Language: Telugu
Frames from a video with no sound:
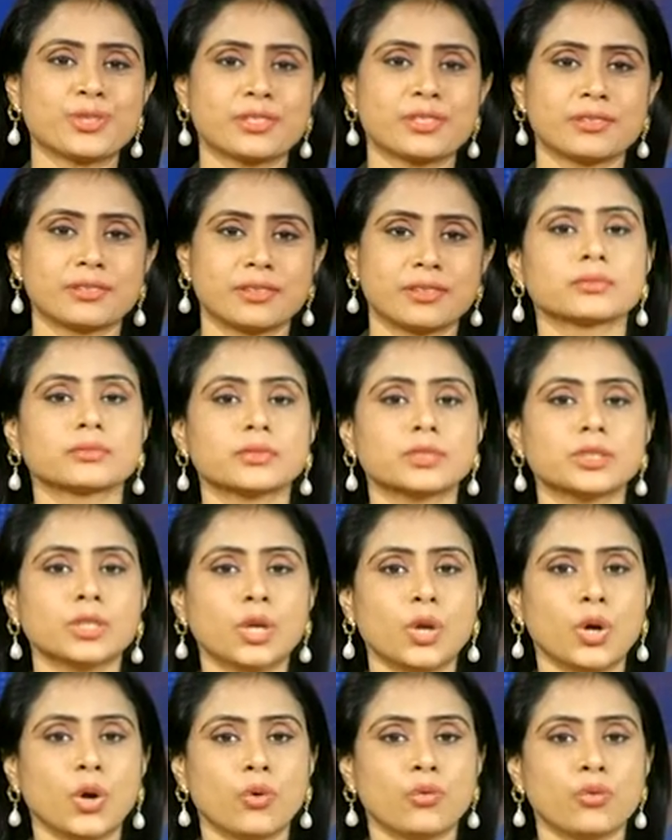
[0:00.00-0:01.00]
న్యూస్
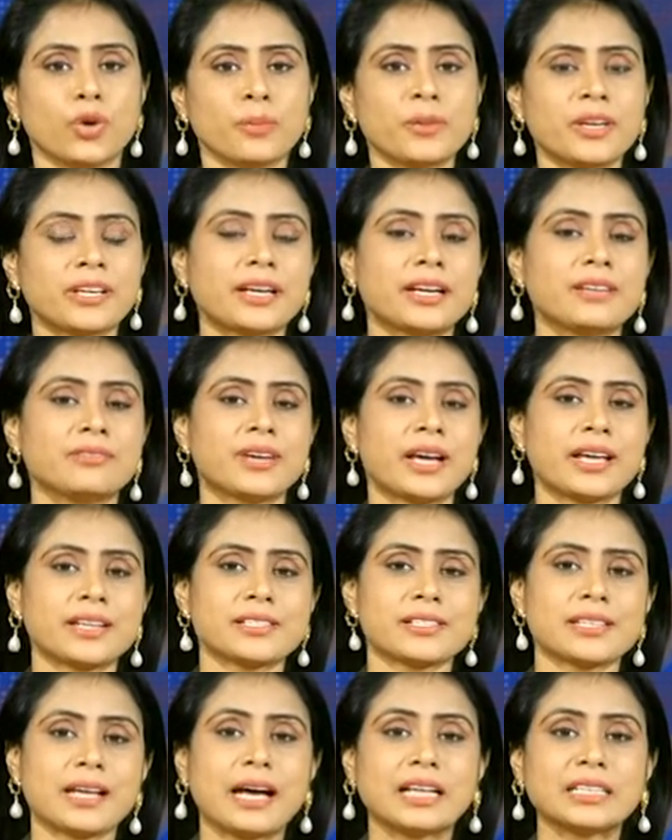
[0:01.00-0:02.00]
ఒమిక్రాన్
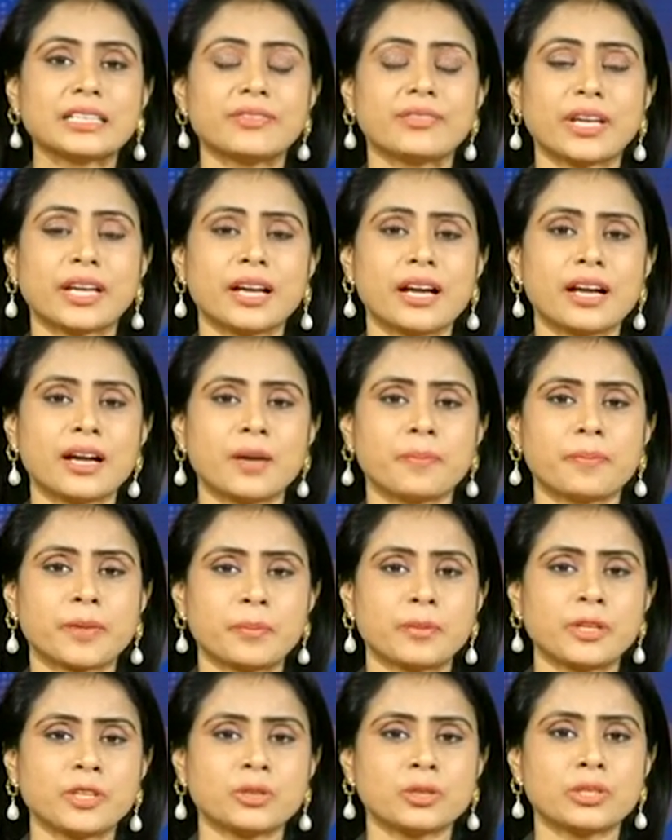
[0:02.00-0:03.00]
వైరస్ అతివేగంగా
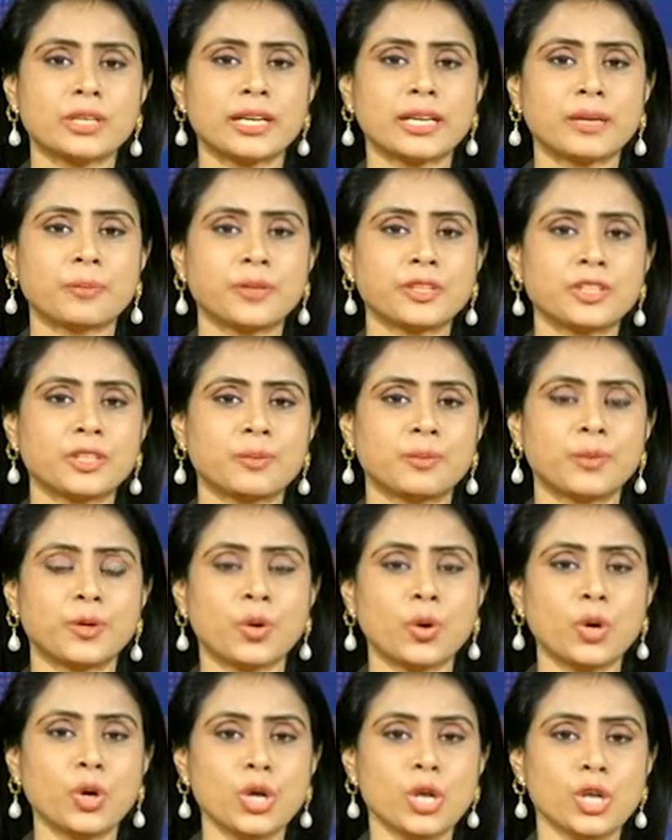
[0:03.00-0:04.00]
ప్రబలుతున్న
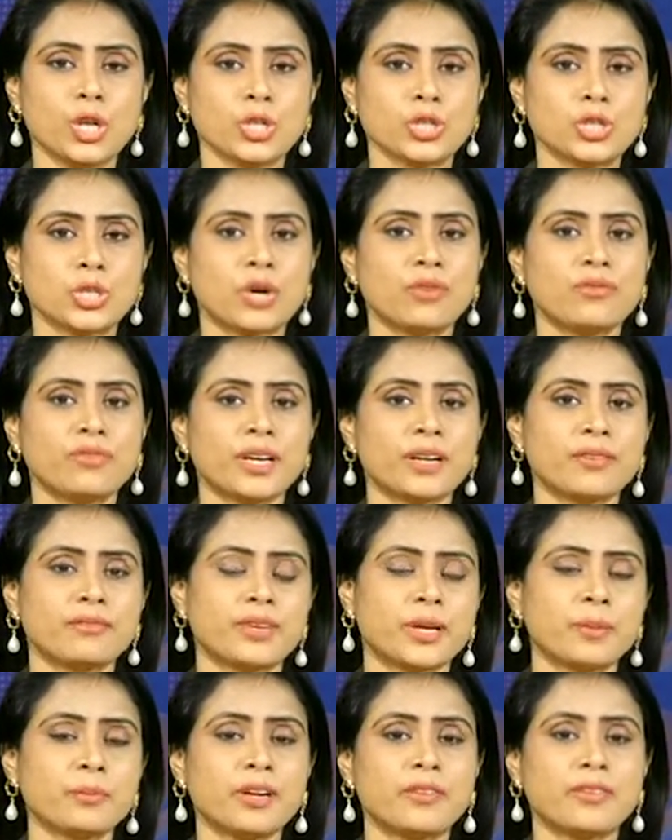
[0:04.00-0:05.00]
నేపథ్యంలో సోమవారం
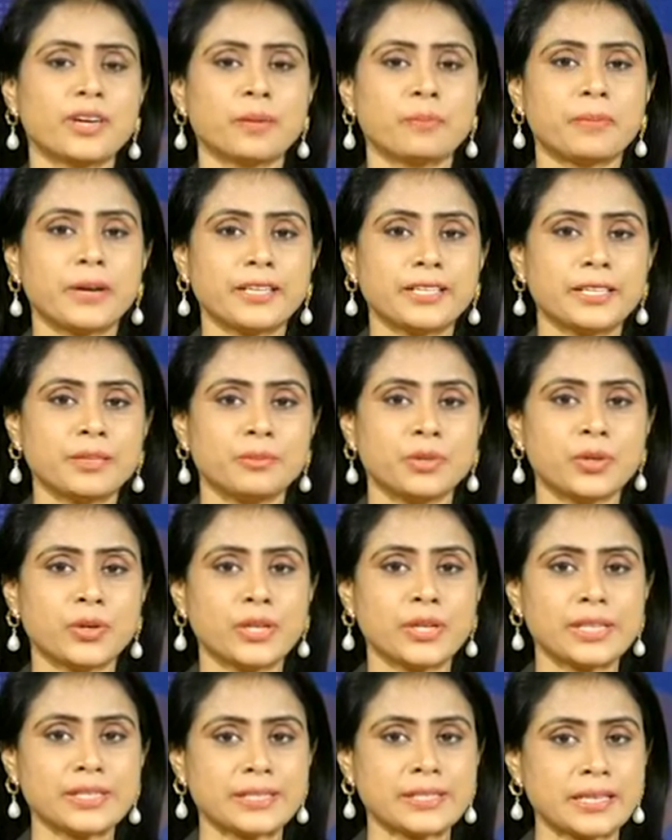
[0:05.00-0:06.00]
వేములవాడ
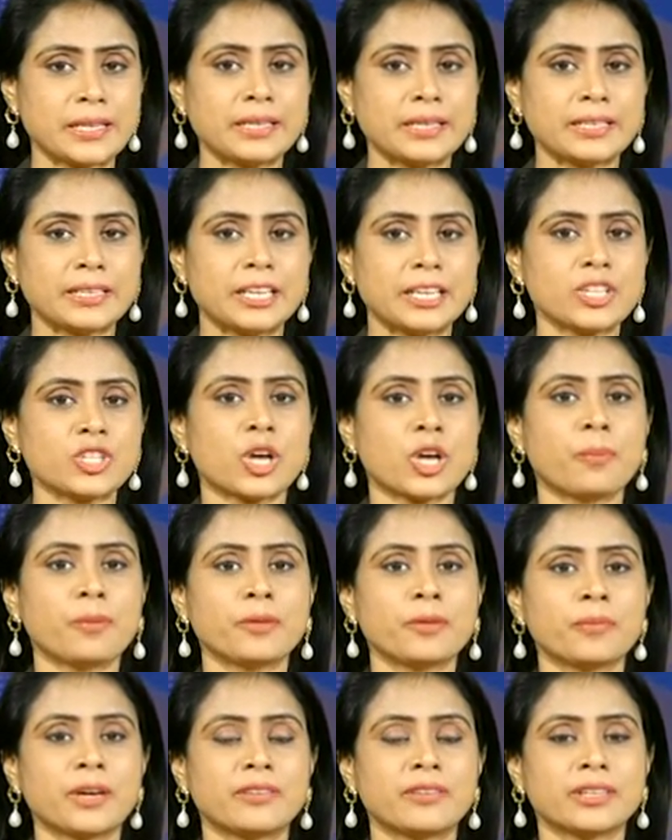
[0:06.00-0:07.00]
పట్టణంలోని శ్రీనిధి
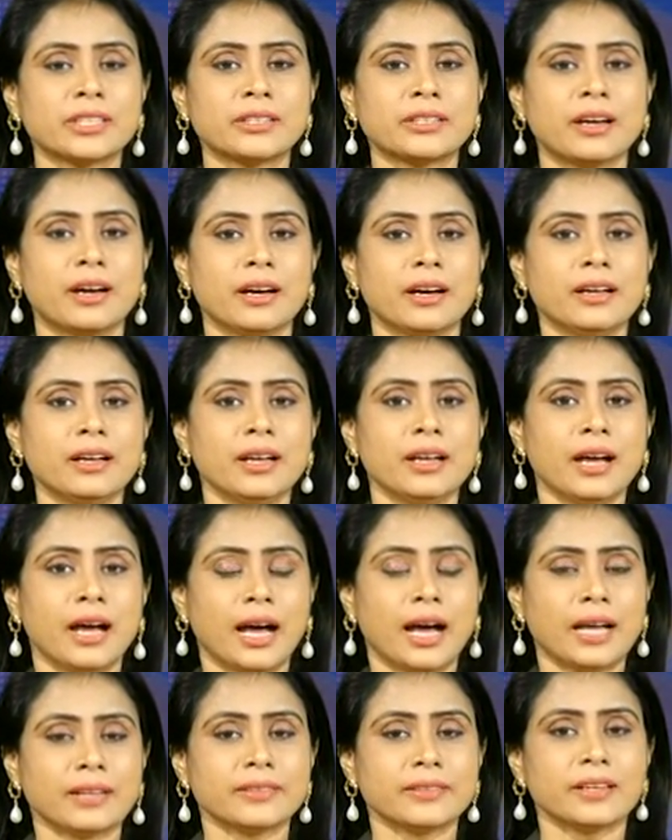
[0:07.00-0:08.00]
షాపింగ్ మాల్ వద్ద
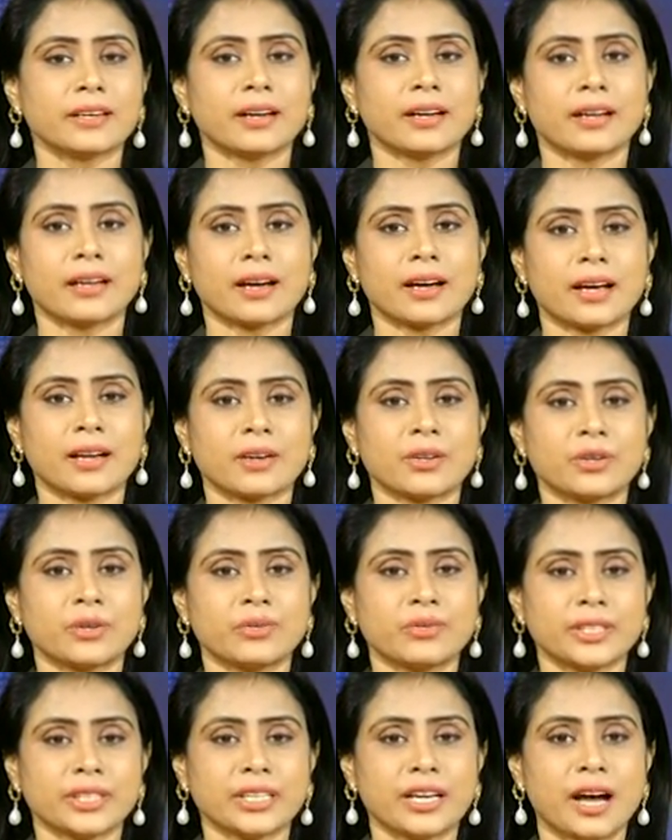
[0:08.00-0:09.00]
అంద కళాకారులు
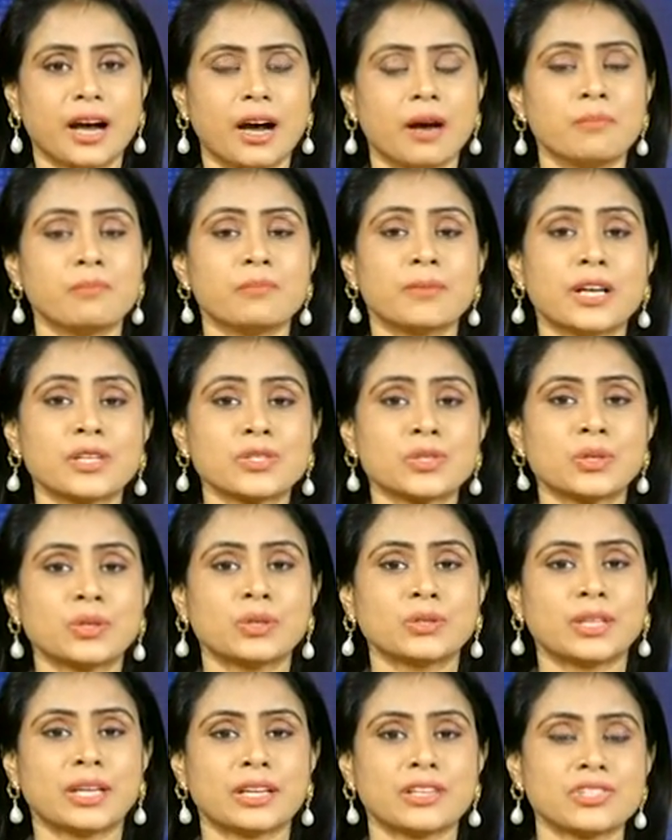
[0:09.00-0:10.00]
విధిగా
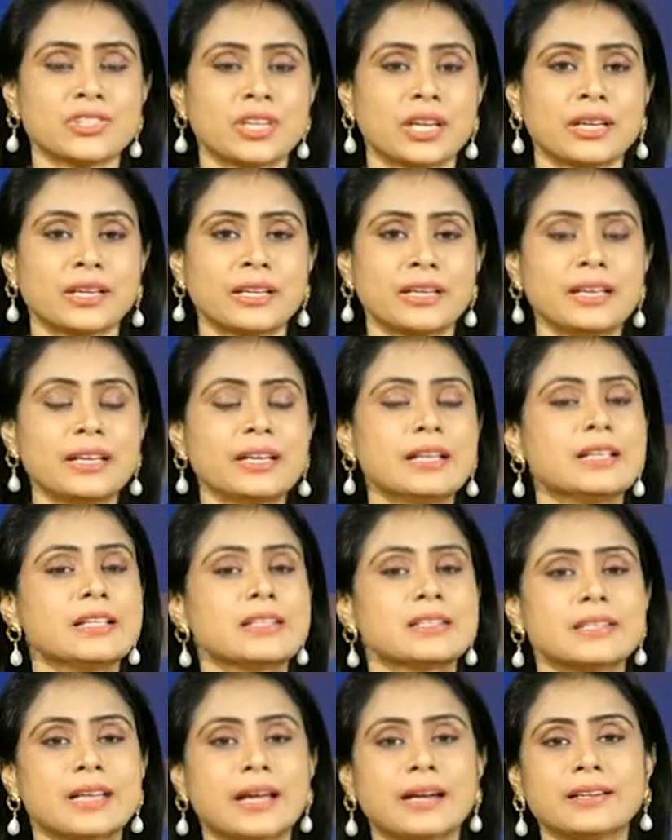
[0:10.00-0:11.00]
మాస్కులు ధరించాలని
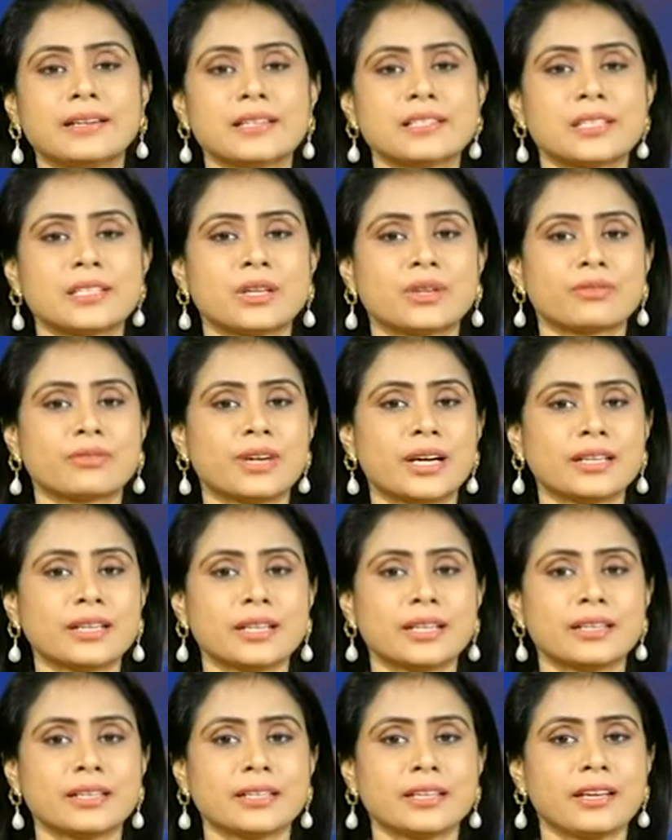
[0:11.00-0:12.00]
శానిటైజర్లు
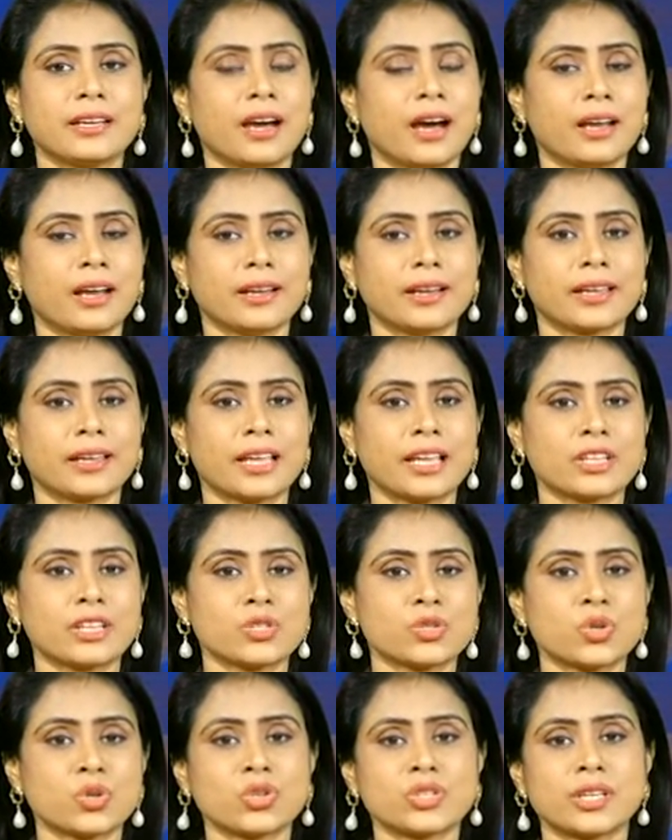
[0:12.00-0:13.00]
వాడాలని అలాగే
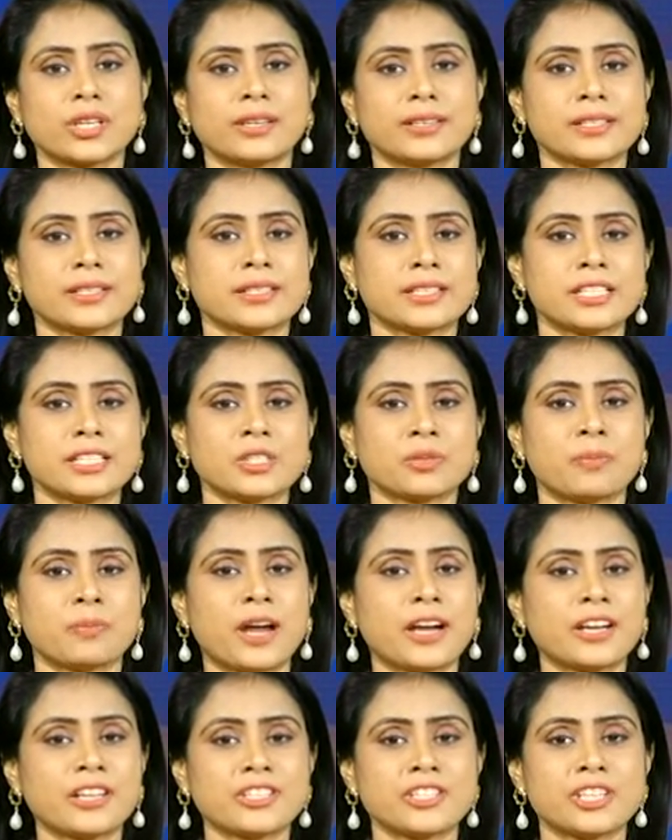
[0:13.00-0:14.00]
సోషల్ డిస్టెన్స్
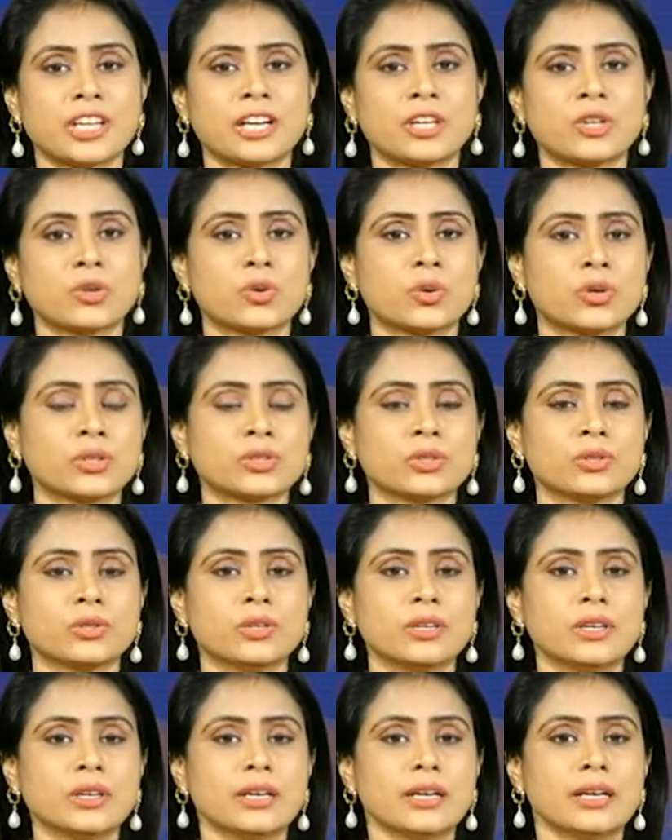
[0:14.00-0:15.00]
పాటించాలని కోరుతూ
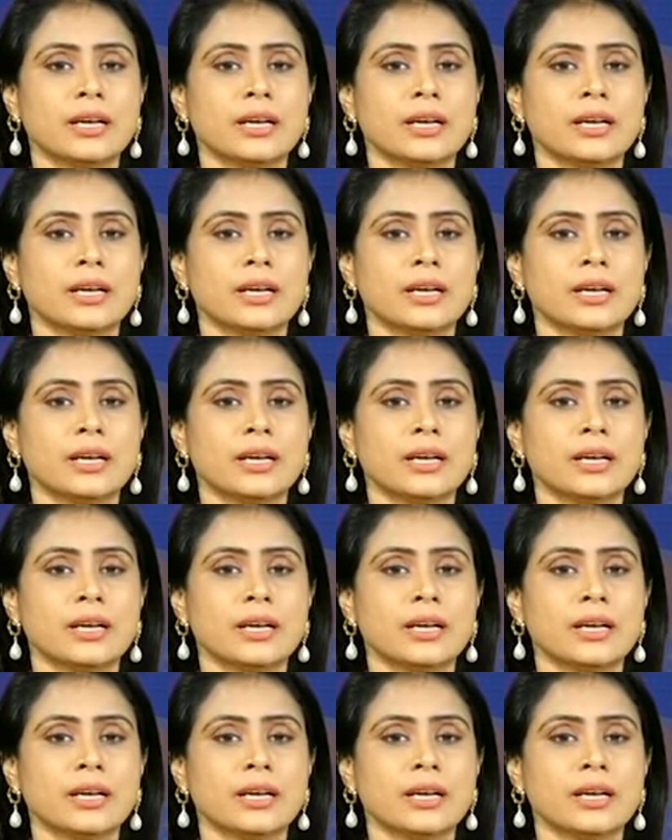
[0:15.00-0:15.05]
